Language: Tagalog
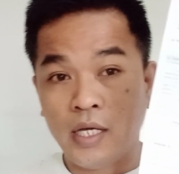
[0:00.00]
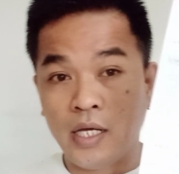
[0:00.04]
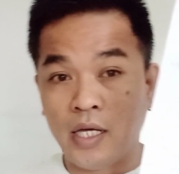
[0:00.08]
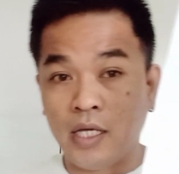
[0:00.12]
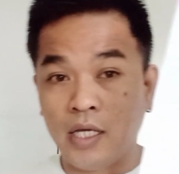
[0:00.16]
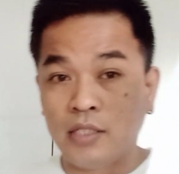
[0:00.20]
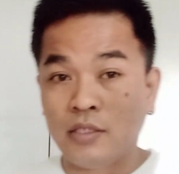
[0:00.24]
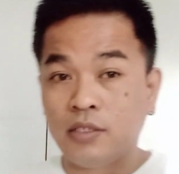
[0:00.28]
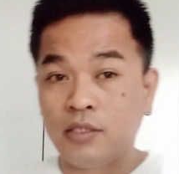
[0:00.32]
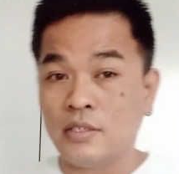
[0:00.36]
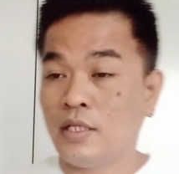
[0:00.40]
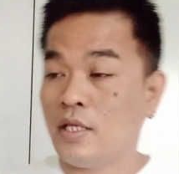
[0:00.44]

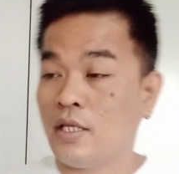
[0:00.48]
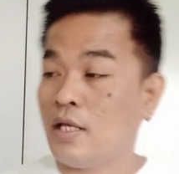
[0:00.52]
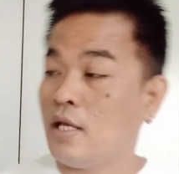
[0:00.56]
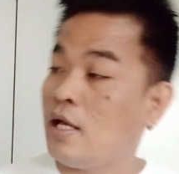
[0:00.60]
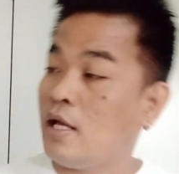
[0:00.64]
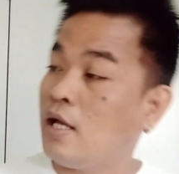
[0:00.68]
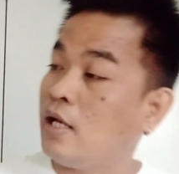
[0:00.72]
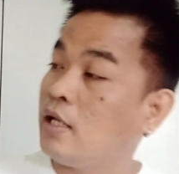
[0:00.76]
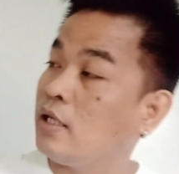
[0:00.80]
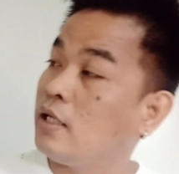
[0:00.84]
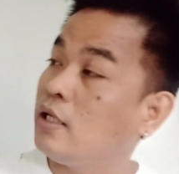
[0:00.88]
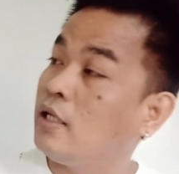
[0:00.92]
4 at
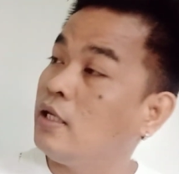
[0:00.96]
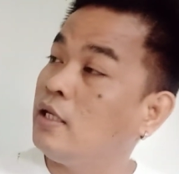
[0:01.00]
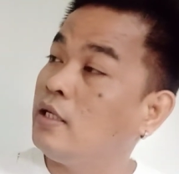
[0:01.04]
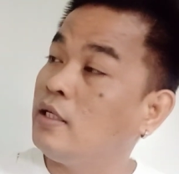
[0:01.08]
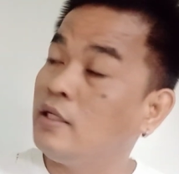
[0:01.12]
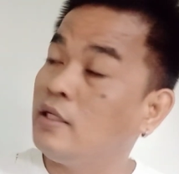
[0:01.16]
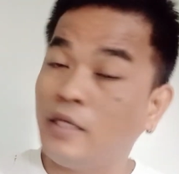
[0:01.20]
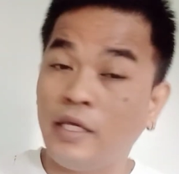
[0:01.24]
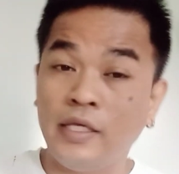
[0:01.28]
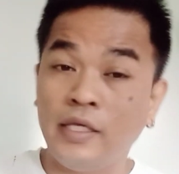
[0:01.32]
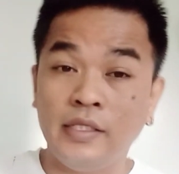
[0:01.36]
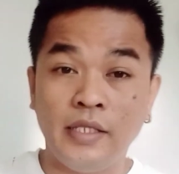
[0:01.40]

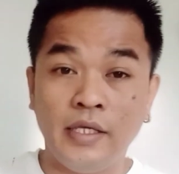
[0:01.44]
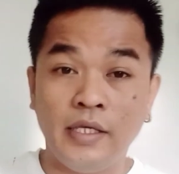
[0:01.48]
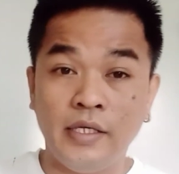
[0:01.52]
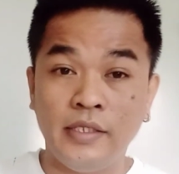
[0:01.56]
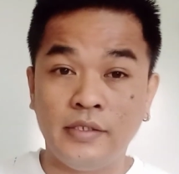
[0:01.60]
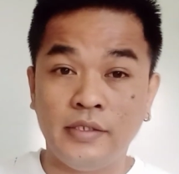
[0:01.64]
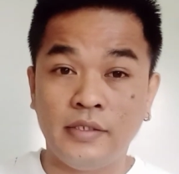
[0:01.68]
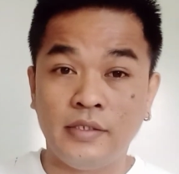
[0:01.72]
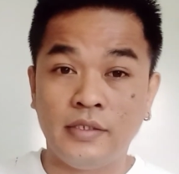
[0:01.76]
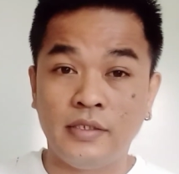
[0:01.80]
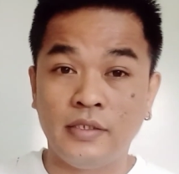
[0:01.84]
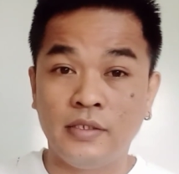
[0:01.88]
aking
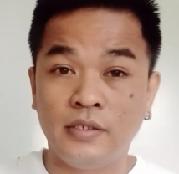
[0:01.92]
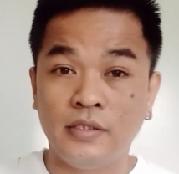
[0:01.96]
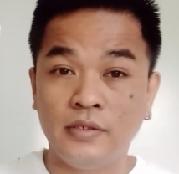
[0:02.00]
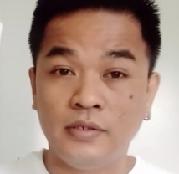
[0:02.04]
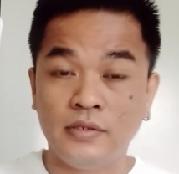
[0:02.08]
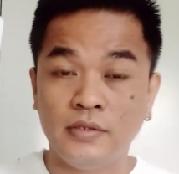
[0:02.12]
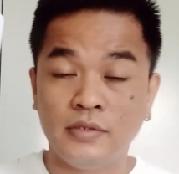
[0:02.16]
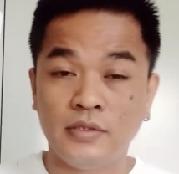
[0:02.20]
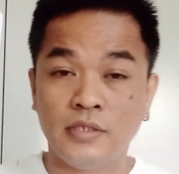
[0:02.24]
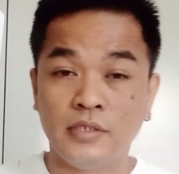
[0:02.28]
grade 8, no?